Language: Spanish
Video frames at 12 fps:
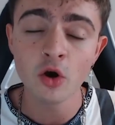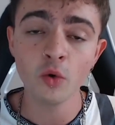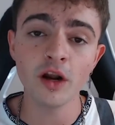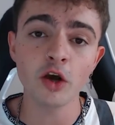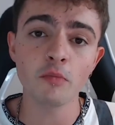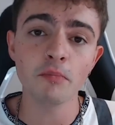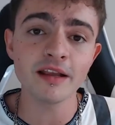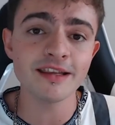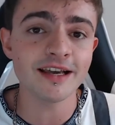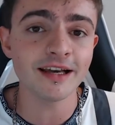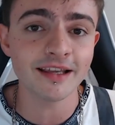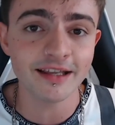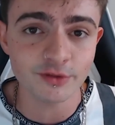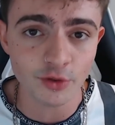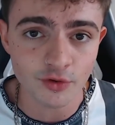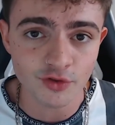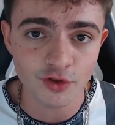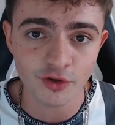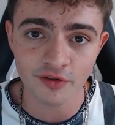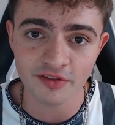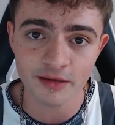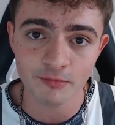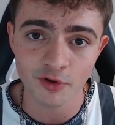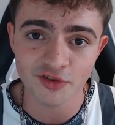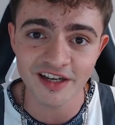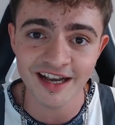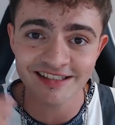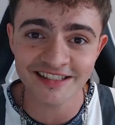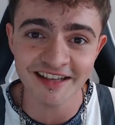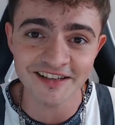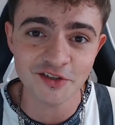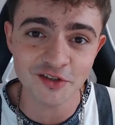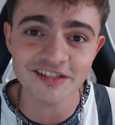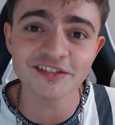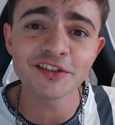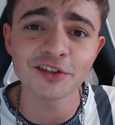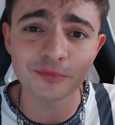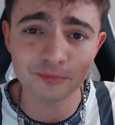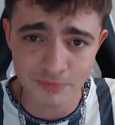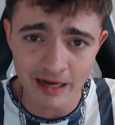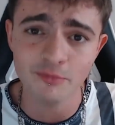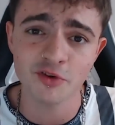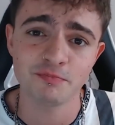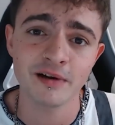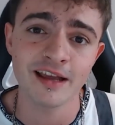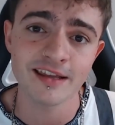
Una compañía que todos conocemos. Así que dicho esto, vamos para